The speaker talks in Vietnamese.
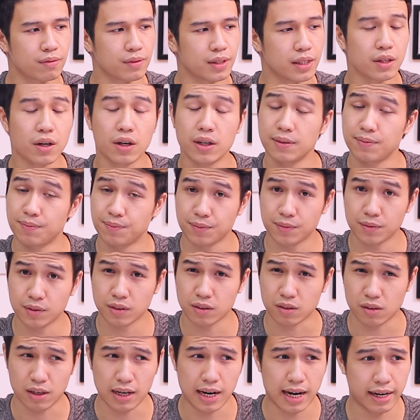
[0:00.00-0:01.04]
thế thôi
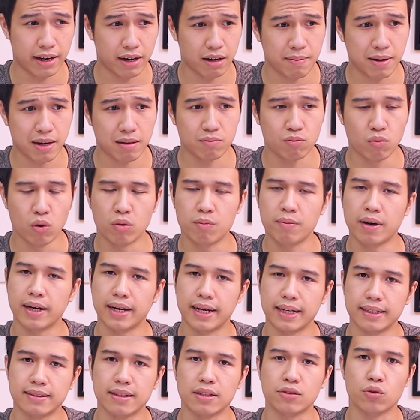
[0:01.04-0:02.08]
còn lại nếu các bạn muốn màn
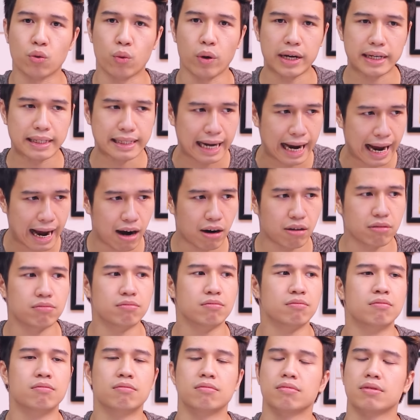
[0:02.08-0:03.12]
hình tần số quét cao
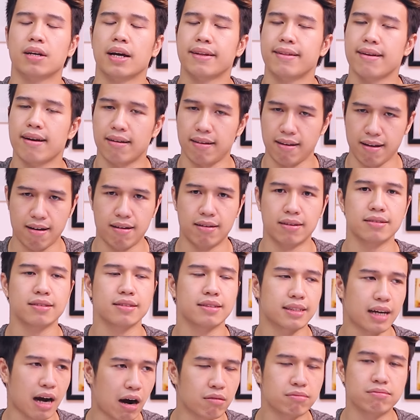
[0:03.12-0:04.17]
kích thước lớn
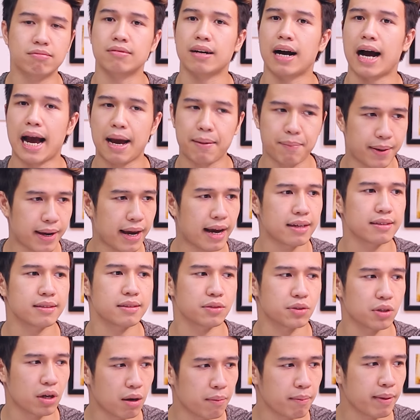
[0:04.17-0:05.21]
cong IPS
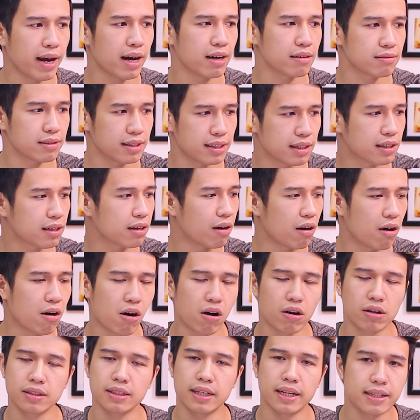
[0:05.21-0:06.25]
trong 65Hz thì
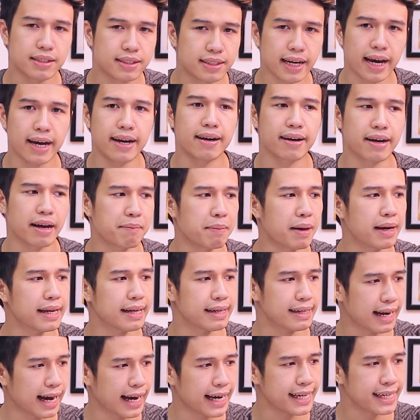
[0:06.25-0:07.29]
khó có gì chê được cái màn
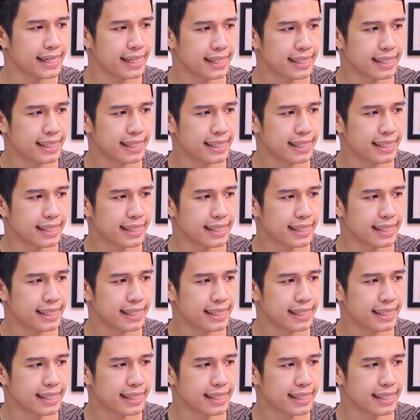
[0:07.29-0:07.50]
hình này